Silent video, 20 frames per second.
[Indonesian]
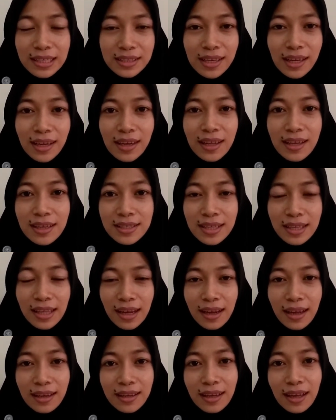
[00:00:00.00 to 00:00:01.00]
jadi
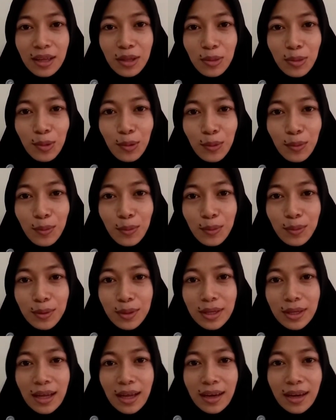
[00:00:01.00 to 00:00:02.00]
setelahnya itu
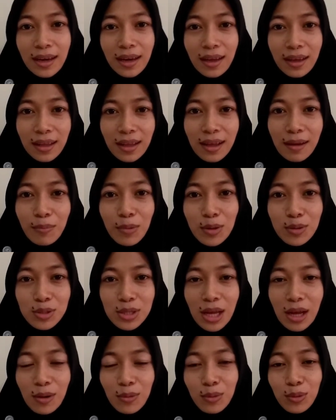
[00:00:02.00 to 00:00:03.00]
ya neneknya
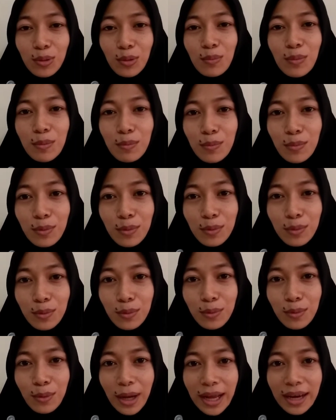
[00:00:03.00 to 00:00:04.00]
berusaha untuk
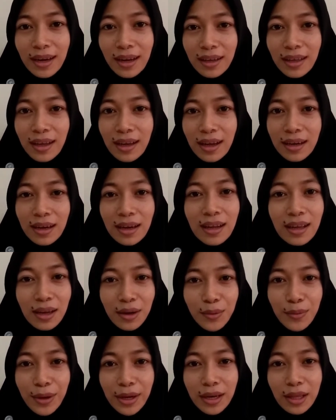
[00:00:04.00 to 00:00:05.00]
membunuh anak yang ada di
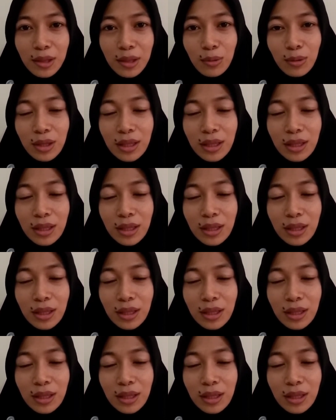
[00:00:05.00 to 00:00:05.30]
kandungan itu,